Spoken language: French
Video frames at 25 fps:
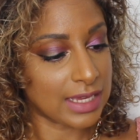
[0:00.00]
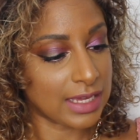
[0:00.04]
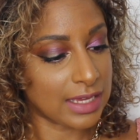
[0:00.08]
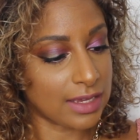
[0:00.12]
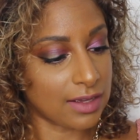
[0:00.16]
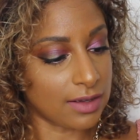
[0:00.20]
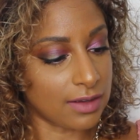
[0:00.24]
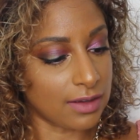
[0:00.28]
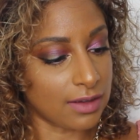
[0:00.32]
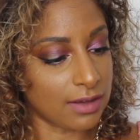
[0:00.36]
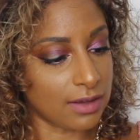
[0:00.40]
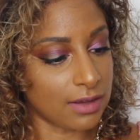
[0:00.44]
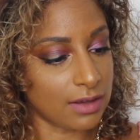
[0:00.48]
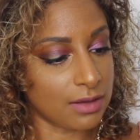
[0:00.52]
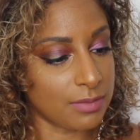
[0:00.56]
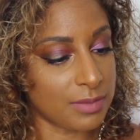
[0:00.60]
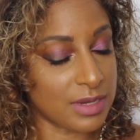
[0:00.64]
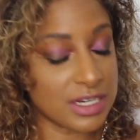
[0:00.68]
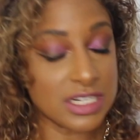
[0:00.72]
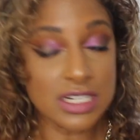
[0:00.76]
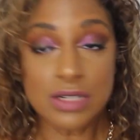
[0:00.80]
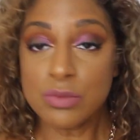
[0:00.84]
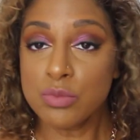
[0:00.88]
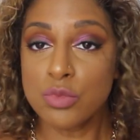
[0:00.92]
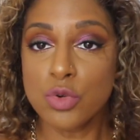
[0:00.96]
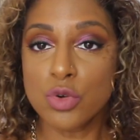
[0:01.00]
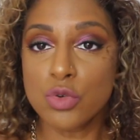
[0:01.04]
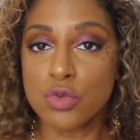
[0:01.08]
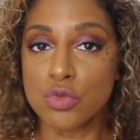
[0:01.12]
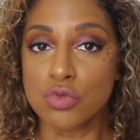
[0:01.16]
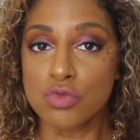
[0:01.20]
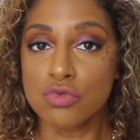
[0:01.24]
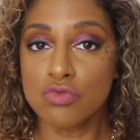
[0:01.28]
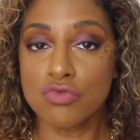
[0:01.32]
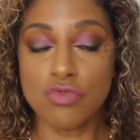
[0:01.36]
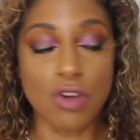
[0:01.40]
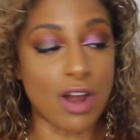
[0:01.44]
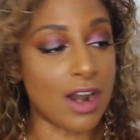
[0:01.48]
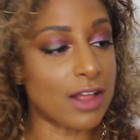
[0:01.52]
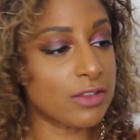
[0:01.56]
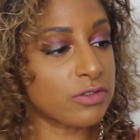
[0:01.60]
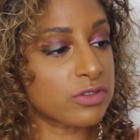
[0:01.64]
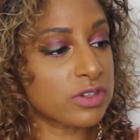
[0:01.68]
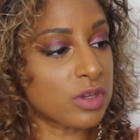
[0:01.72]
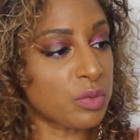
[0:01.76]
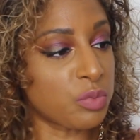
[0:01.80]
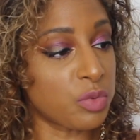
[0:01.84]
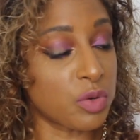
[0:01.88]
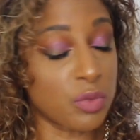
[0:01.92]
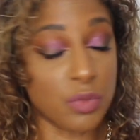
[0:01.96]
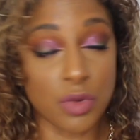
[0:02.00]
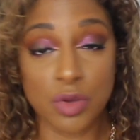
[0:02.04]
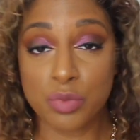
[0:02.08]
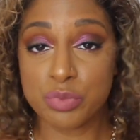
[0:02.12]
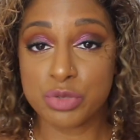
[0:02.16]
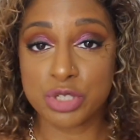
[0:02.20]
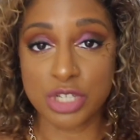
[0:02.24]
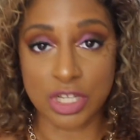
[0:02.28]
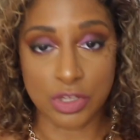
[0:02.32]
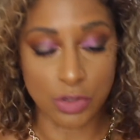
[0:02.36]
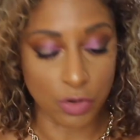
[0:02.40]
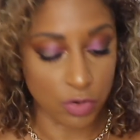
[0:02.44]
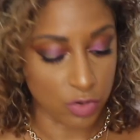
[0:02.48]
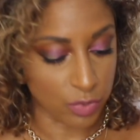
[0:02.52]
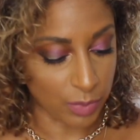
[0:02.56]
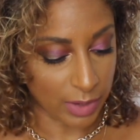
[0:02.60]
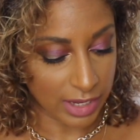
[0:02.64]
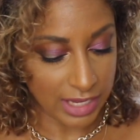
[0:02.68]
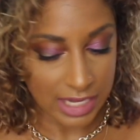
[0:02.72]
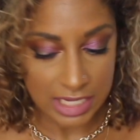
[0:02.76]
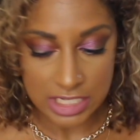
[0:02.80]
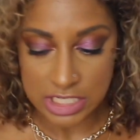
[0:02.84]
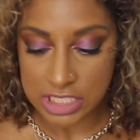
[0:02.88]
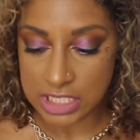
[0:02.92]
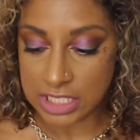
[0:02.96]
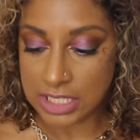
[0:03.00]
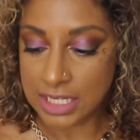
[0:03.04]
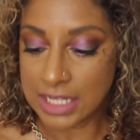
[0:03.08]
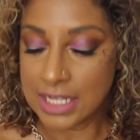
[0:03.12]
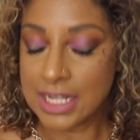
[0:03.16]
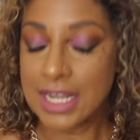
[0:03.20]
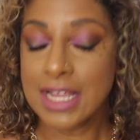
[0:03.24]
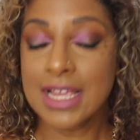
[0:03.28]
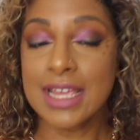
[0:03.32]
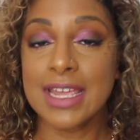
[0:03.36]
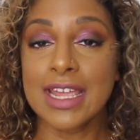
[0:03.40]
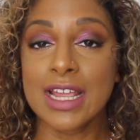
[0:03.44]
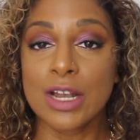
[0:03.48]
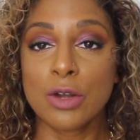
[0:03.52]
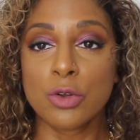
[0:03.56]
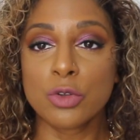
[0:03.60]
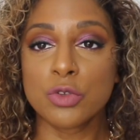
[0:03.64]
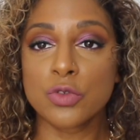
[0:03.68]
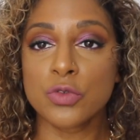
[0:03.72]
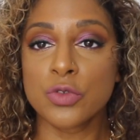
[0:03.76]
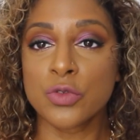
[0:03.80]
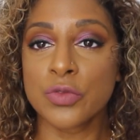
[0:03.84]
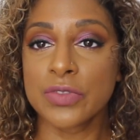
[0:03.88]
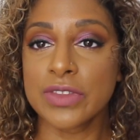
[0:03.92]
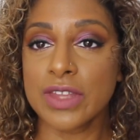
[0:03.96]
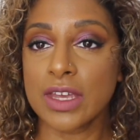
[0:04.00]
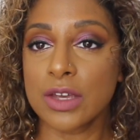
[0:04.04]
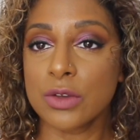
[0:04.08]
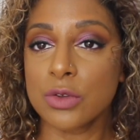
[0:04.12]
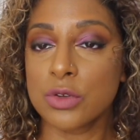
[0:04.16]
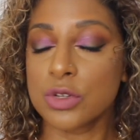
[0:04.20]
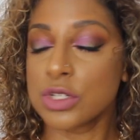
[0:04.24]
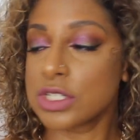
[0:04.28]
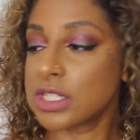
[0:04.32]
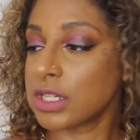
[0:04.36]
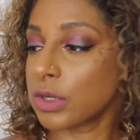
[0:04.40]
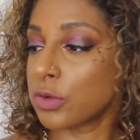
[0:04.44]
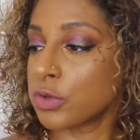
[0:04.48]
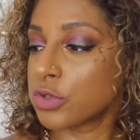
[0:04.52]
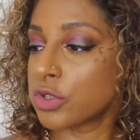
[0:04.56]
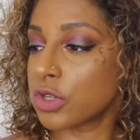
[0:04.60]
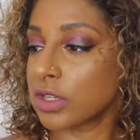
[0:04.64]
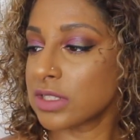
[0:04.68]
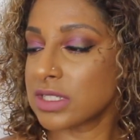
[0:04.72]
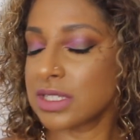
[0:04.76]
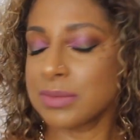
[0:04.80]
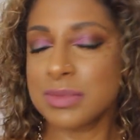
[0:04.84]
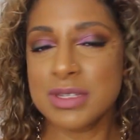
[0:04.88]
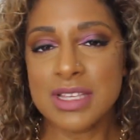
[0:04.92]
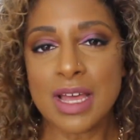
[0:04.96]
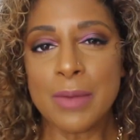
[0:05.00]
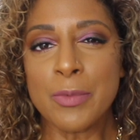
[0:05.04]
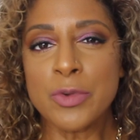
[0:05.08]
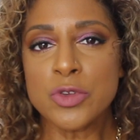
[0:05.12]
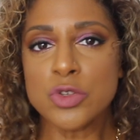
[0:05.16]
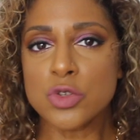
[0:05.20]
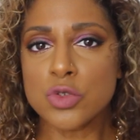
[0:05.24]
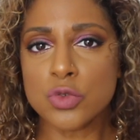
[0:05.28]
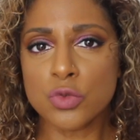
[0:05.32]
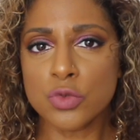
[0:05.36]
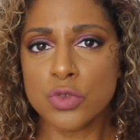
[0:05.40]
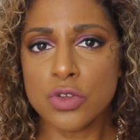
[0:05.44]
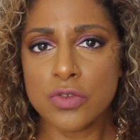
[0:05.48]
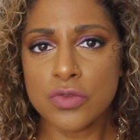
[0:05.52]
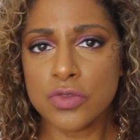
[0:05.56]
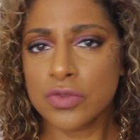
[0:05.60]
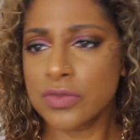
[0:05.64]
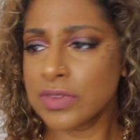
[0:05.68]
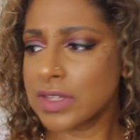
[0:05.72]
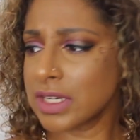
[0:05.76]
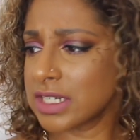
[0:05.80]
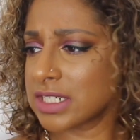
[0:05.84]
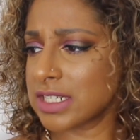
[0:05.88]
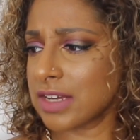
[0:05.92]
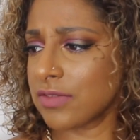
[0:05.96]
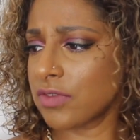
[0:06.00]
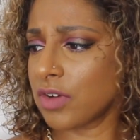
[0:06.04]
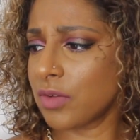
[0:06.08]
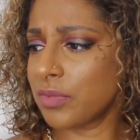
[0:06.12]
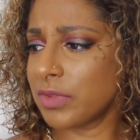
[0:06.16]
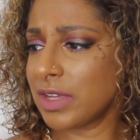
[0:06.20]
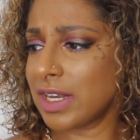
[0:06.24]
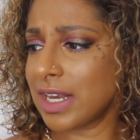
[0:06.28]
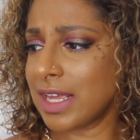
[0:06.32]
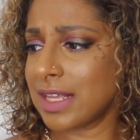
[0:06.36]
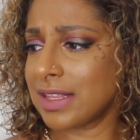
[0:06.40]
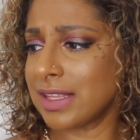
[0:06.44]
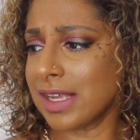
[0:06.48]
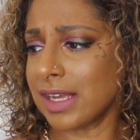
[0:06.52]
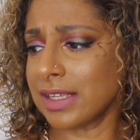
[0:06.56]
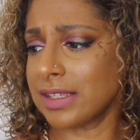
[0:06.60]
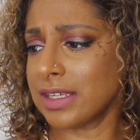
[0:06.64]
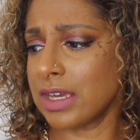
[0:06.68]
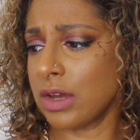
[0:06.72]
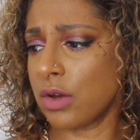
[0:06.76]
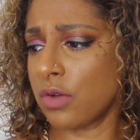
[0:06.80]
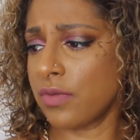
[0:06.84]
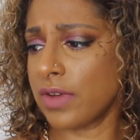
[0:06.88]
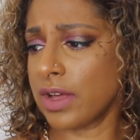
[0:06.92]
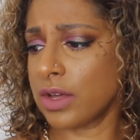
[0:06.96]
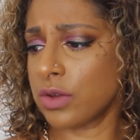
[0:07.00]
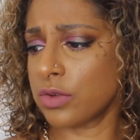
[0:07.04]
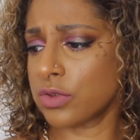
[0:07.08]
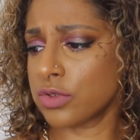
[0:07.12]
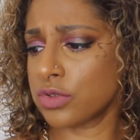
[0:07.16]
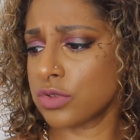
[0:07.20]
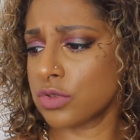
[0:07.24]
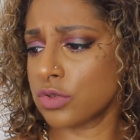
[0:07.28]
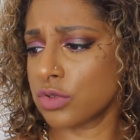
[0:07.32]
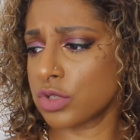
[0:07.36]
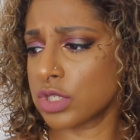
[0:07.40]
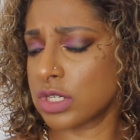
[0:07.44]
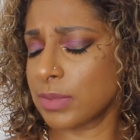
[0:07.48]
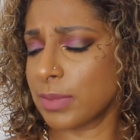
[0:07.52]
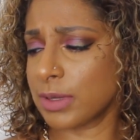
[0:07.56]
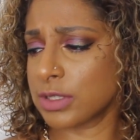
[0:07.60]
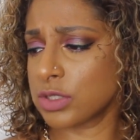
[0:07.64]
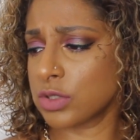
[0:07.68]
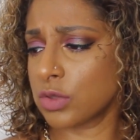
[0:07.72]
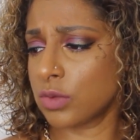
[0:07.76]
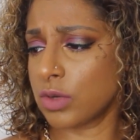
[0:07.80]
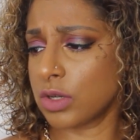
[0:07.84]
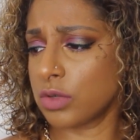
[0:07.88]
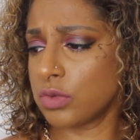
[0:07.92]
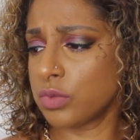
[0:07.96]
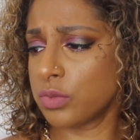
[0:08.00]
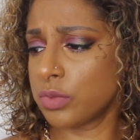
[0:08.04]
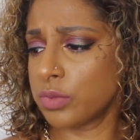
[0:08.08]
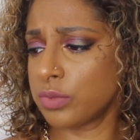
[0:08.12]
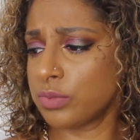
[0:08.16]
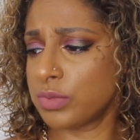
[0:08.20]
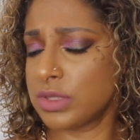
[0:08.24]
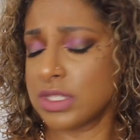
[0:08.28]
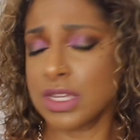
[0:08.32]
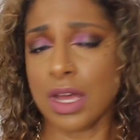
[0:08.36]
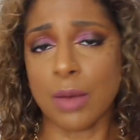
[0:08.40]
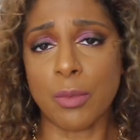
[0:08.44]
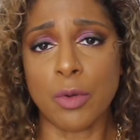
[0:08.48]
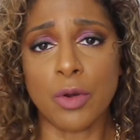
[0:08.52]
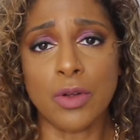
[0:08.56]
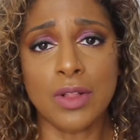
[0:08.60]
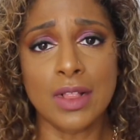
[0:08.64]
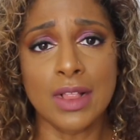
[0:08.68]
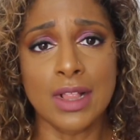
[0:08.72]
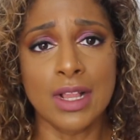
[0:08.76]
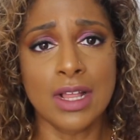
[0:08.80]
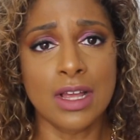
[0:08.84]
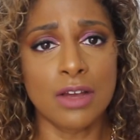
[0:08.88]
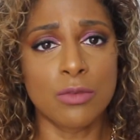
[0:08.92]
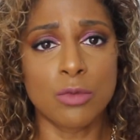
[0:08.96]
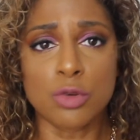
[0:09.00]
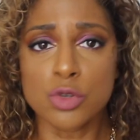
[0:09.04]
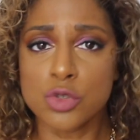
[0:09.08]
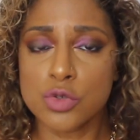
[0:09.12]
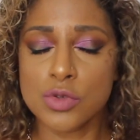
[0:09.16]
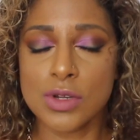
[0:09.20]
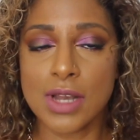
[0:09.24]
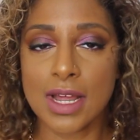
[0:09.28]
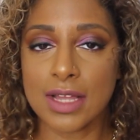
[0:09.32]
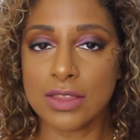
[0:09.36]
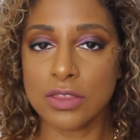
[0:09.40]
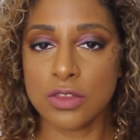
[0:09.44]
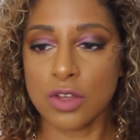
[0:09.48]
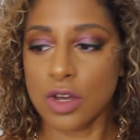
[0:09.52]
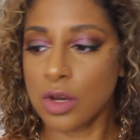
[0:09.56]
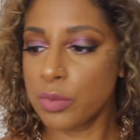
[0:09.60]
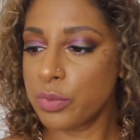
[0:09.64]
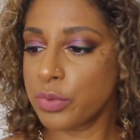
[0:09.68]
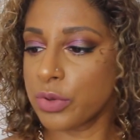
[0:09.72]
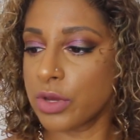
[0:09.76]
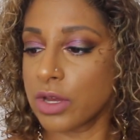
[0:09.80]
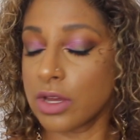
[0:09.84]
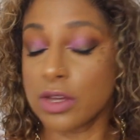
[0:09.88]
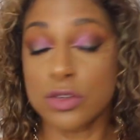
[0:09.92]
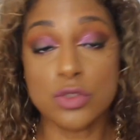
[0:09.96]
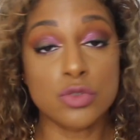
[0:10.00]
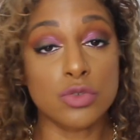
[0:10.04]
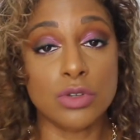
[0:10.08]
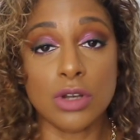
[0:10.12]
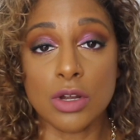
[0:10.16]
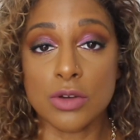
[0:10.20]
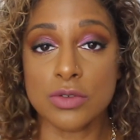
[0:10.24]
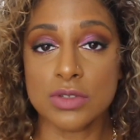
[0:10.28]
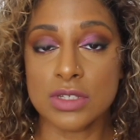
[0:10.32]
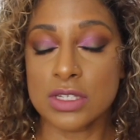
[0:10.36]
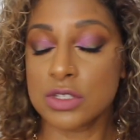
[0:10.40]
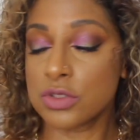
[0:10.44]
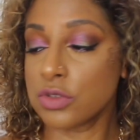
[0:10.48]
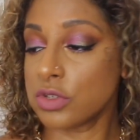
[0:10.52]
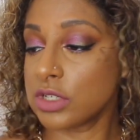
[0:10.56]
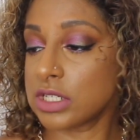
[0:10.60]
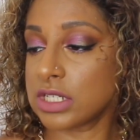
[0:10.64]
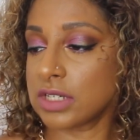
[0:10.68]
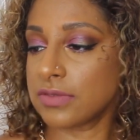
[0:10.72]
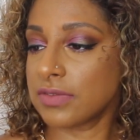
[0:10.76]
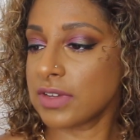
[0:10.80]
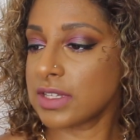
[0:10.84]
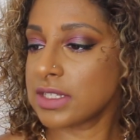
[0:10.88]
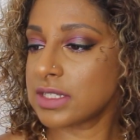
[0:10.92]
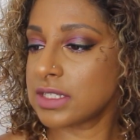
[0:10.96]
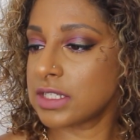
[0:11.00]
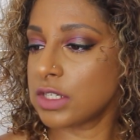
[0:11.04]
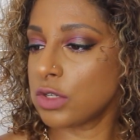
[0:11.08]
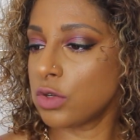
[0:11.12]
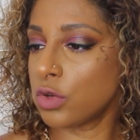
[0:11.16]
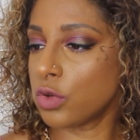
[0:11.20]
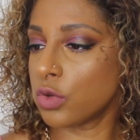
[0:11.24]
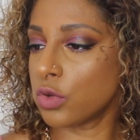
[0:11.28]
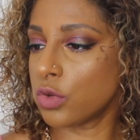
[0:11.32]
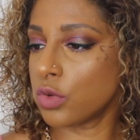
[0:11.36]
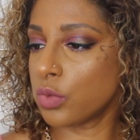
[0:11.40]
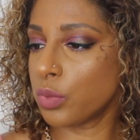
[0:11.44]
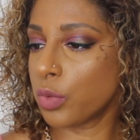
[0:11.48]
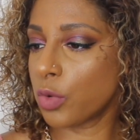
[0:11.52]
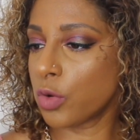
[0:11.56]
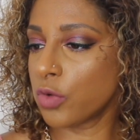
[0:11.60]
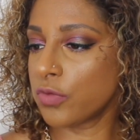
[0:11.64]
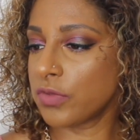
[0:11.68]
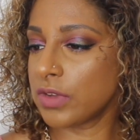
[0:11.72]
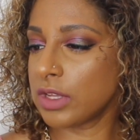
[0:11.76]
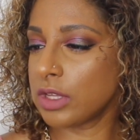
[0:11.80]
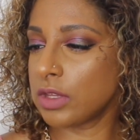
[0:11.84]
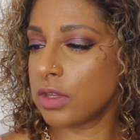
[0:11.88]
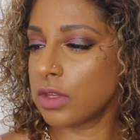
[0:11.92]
et euh, ben, j'aime beaucoup voilà tout simplement puis j'adore le packaging et l'autre fond de teint que j'ai ressorti bizarrement ce sont deux fonds de teint que j'avais emmené l'année dernière en vacances quand j'étais partie en Guadeloupe bizarrement bon celui-là top euh, celui-là aussi celui de chez Fancy le Pro